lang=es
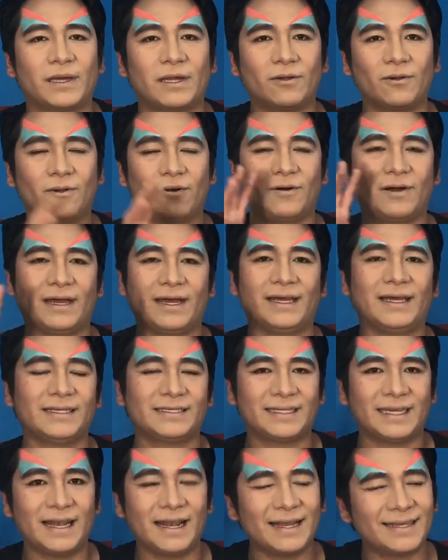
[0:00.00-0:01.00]
pero
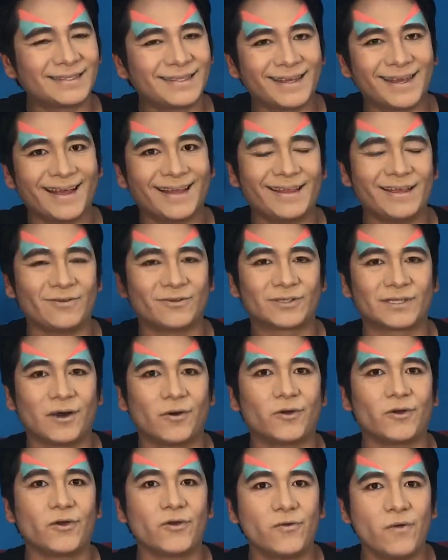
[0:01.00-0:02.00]
es el este
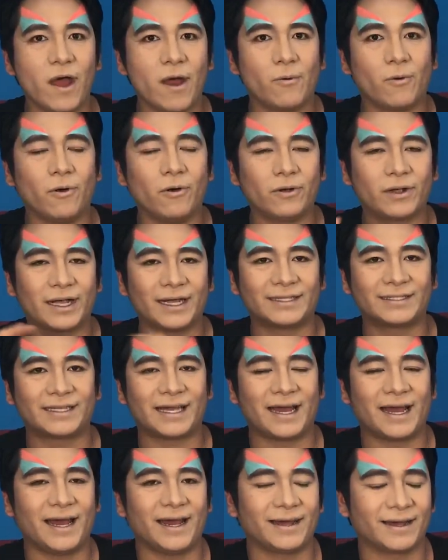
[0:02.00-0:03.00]
dinosaurio nuevo que
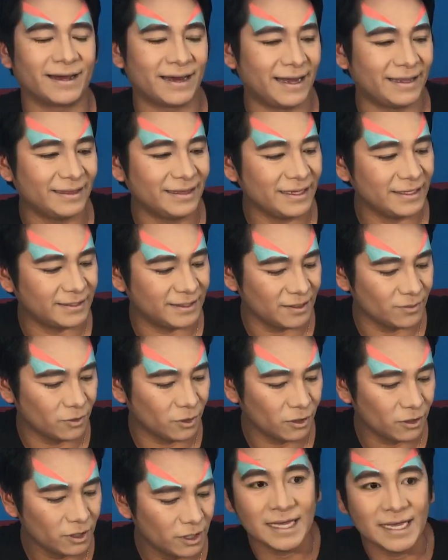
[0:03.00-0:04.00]
está grandísimo.